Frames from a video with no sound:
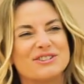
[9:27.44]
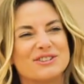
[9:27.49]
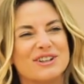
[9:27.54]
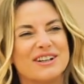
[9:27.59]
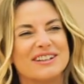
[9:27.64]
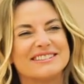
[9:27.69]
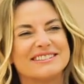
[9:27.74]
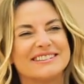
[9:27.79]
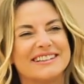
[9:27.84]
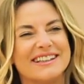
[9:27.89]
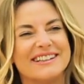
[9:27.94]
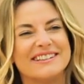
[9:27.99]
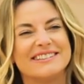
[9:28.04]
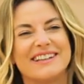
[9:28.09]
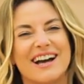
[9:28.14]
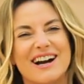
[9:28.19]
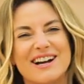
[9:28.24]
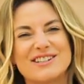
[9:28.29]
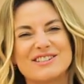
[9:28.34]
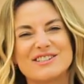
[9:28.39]
şu an te-
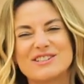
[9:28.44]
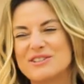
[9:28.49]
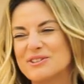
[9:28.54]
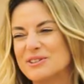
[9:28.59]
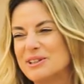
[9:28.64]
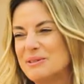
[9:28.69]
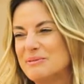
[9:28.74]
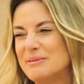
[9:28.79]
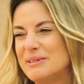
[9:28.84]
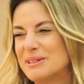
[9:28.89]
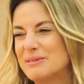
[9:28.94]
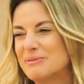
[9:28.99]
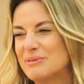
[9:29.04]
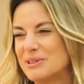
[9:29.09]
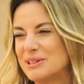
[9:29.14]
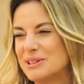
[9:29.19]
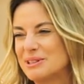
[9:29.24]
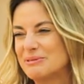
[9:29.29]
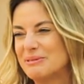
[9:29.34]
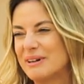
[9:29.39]
tercihi olabilir
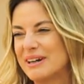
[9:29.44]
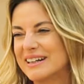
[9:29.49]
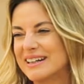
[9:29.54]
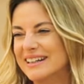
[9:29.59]
bu iş bak.